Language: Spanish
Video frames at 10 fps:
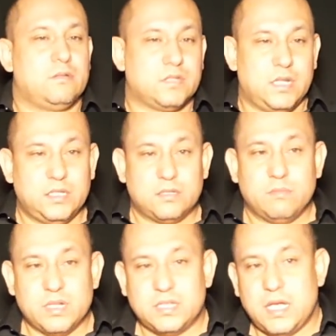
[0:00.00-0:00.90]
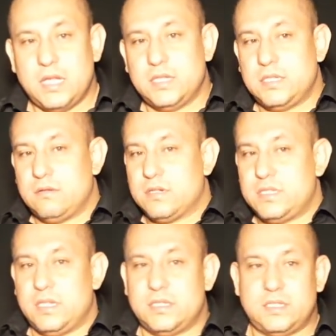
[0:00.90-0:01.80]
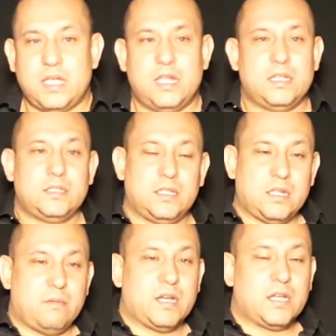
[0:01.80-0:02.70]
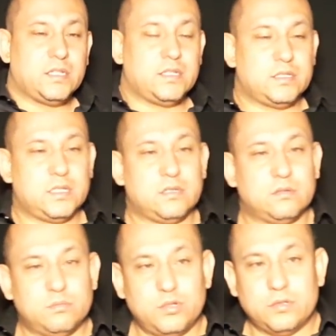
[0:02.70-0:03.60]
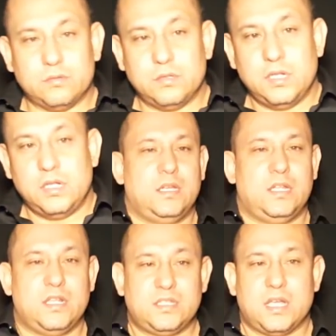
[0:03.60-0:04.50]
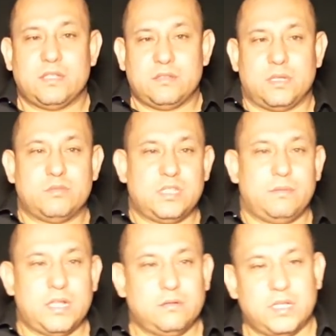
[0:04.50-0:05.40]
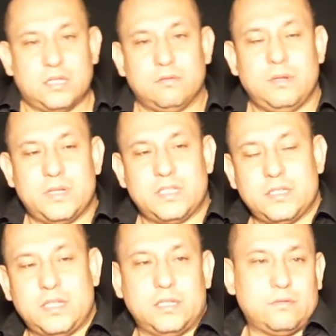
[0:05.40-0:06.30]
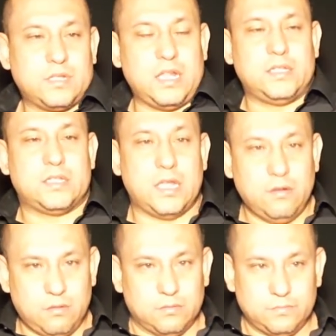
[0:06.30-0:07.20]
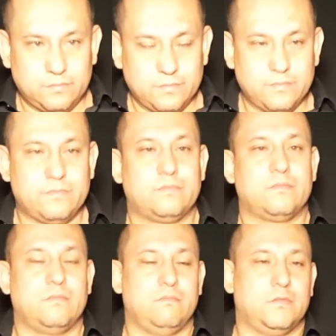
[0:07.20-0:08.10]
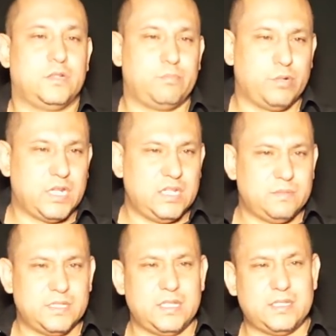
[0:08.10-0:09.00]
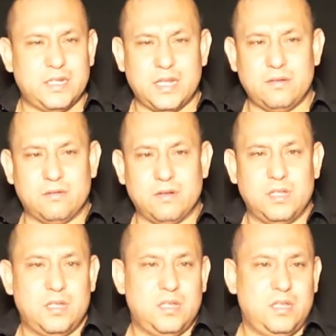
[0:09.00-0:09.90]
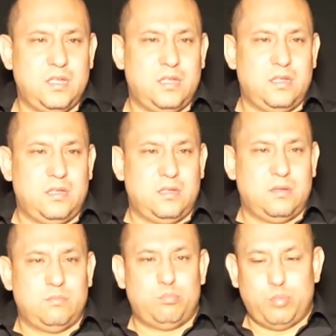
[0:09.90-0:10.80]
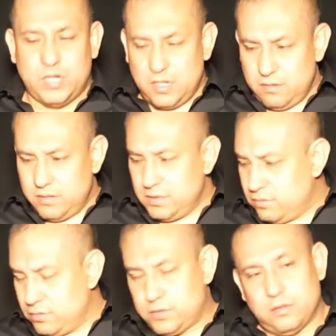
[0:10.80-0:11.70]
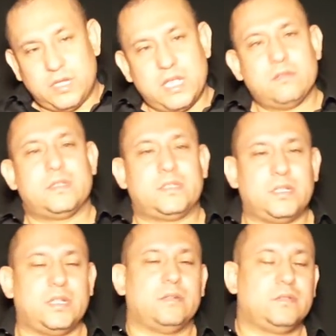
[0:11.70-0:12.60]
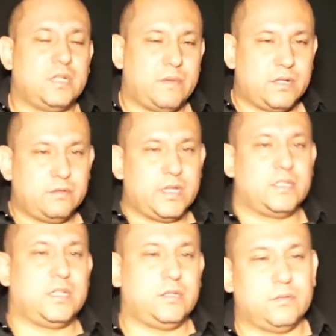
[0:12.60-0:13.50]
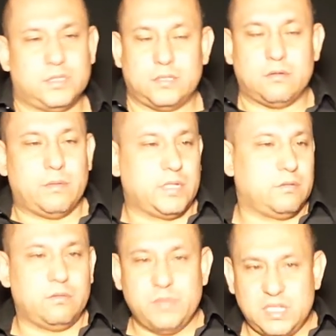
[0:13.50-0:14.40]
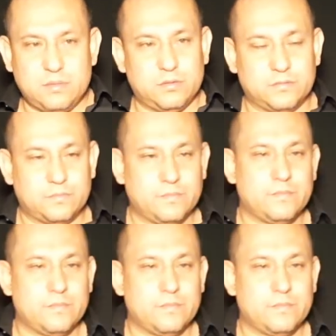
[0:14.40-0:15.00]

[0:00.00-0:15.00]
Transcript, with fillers: Los clientes comerciales y los residenciales se trabajan de distinto modo. En este caso estamos hablando de que tú le vas a decir a tus clientes que no, ¿Por qué les vas a decir que no? Porque no es justo que ellos te estén dando trabajo extra y tú estés cobrando lo mismo.